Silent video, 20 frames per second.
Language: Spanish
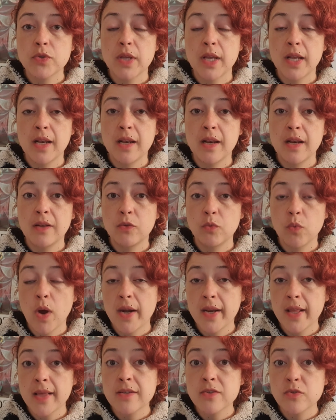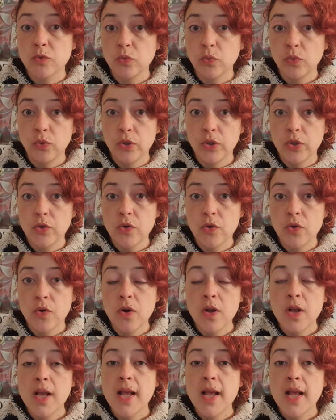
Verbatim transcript: el, tu área de estudio